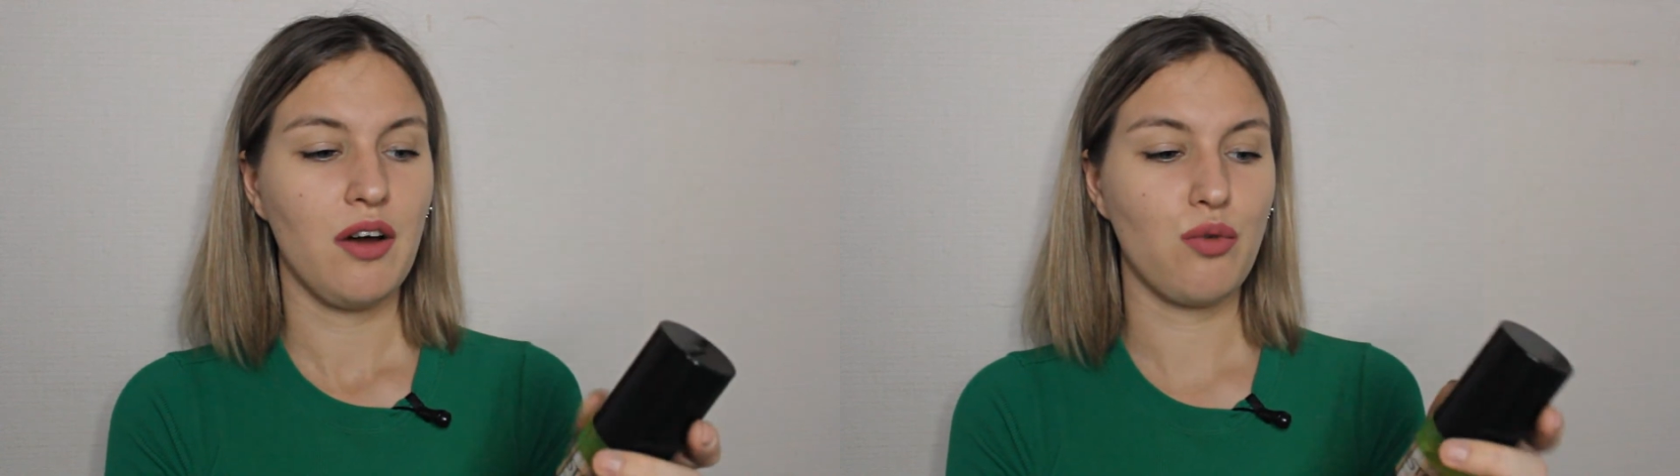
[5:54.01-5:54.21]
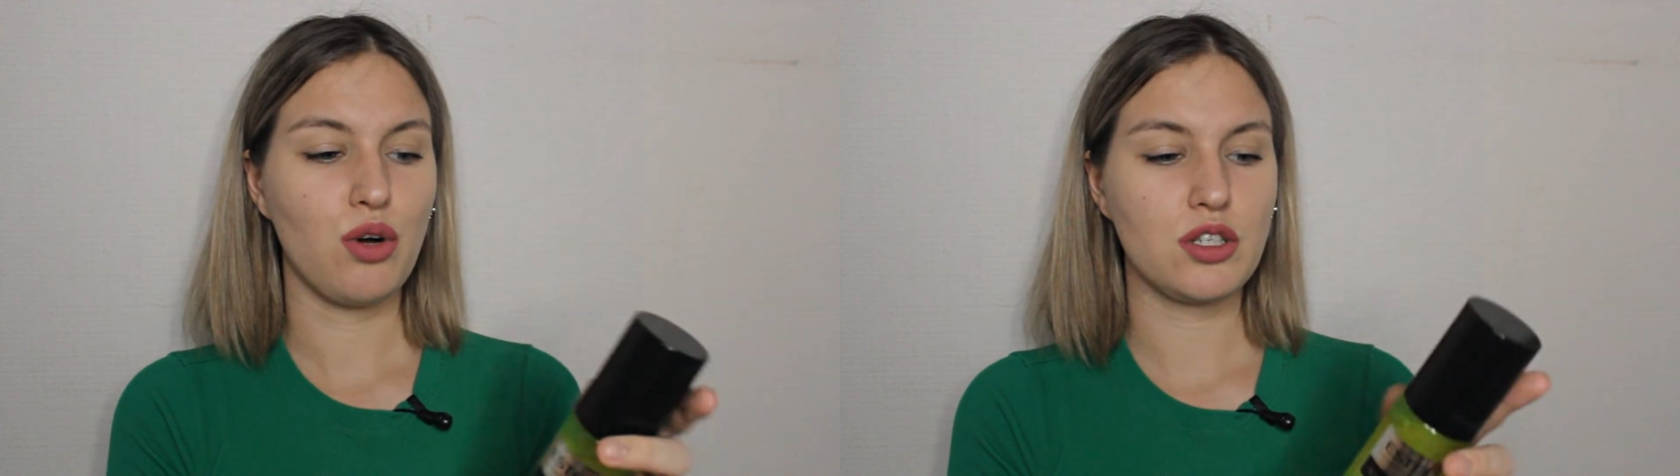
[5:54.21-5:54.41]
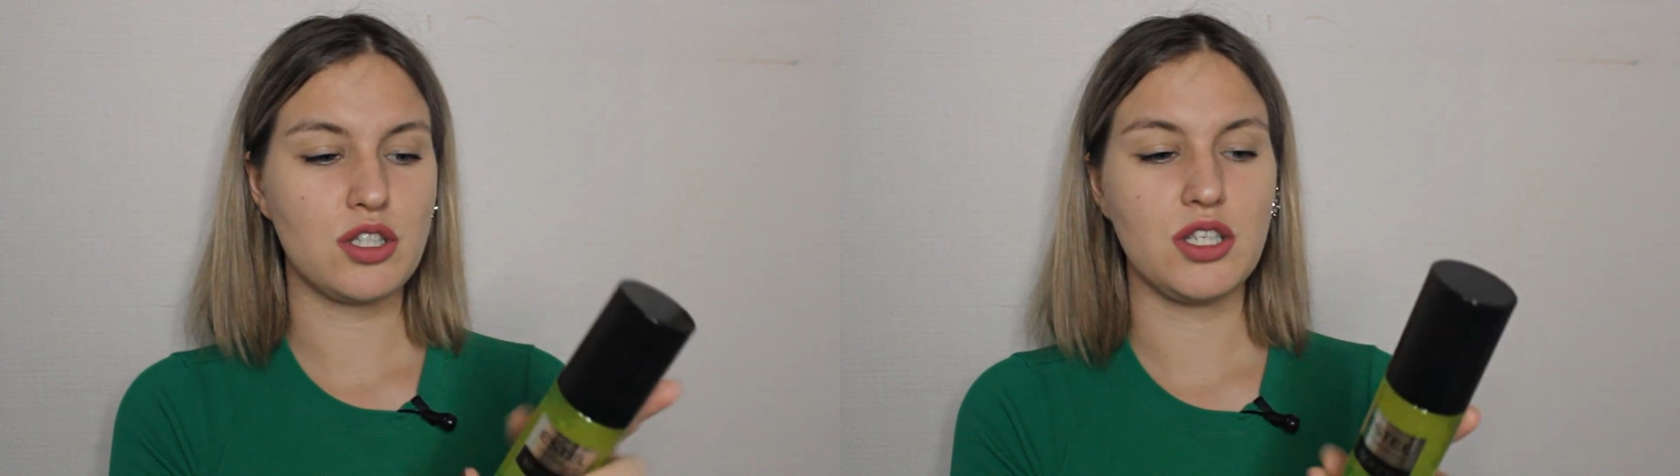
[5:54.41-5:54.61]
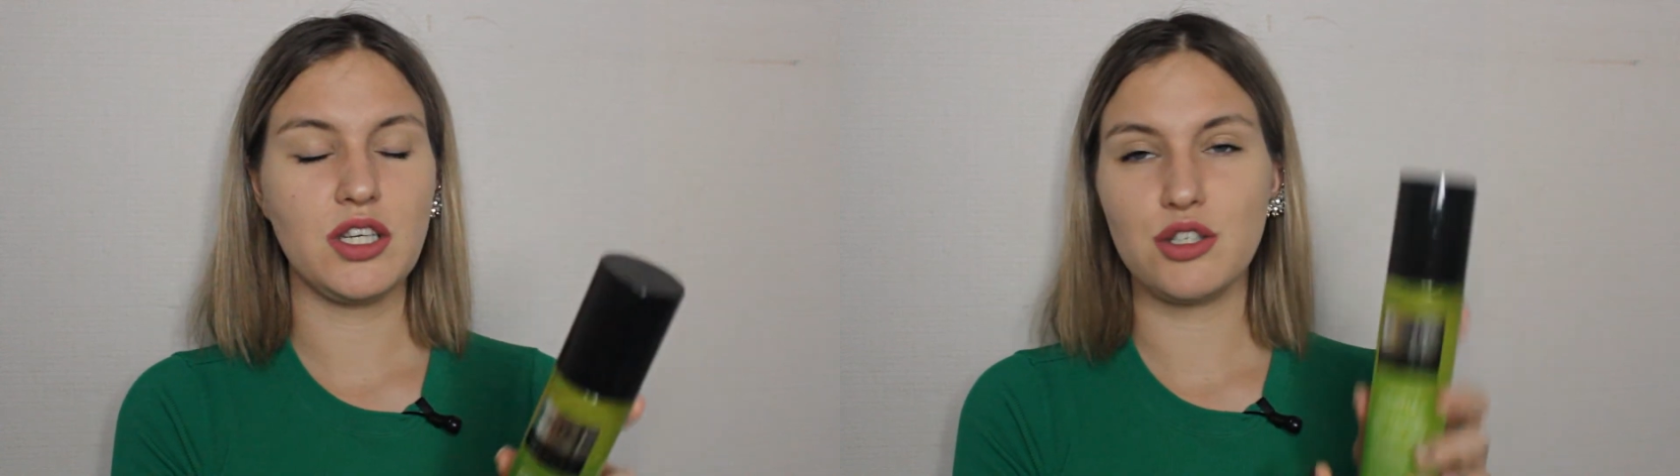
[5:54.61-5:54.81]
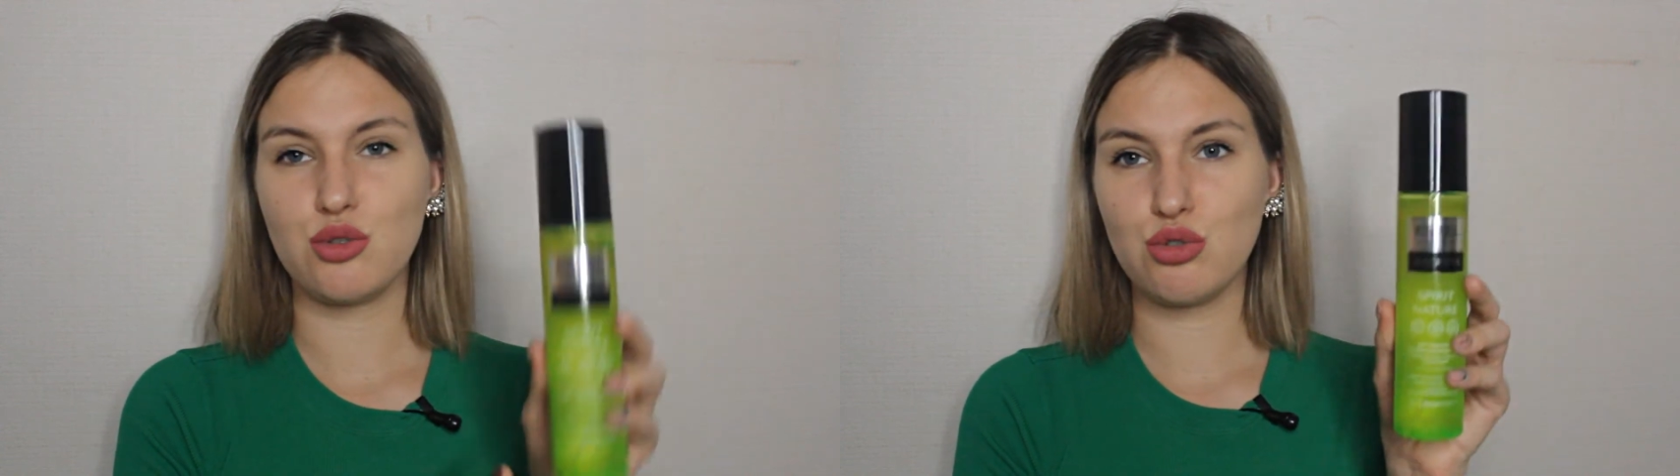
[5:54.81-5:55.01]
Волосы
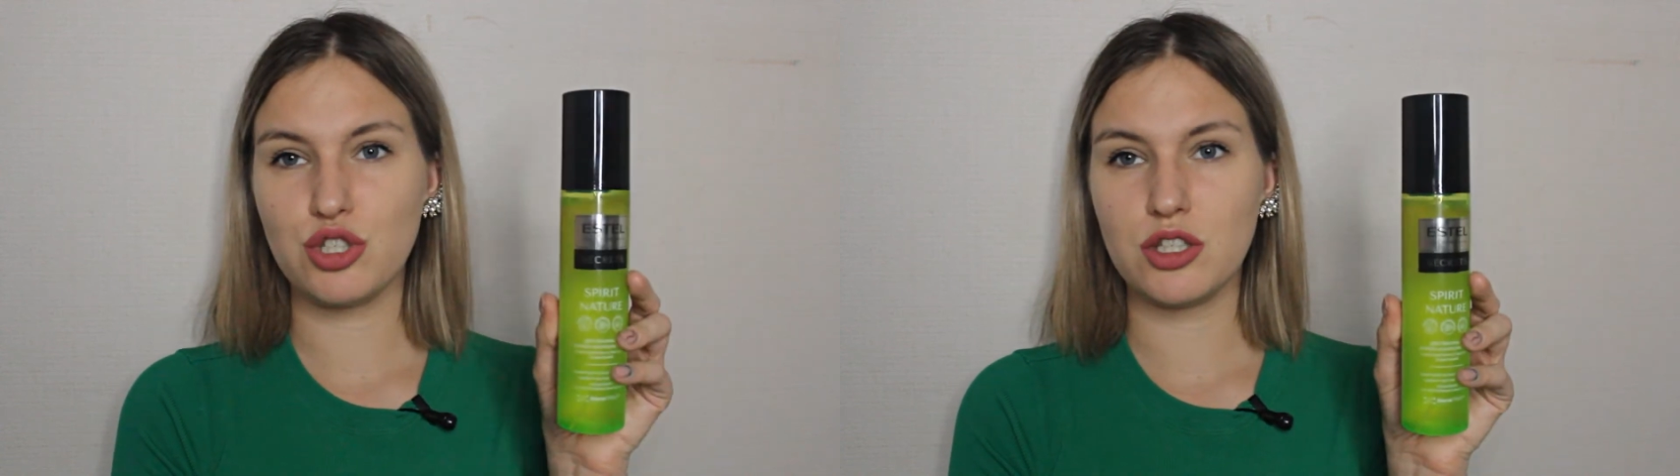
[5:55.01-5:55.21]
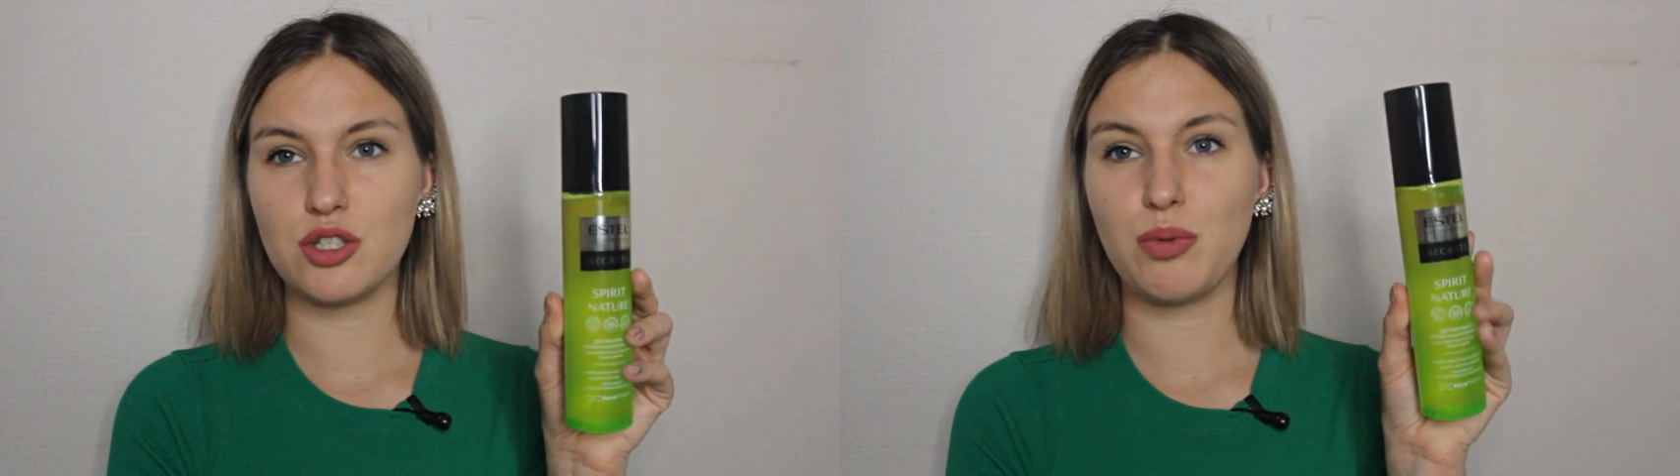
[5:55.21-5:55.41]
не сушит.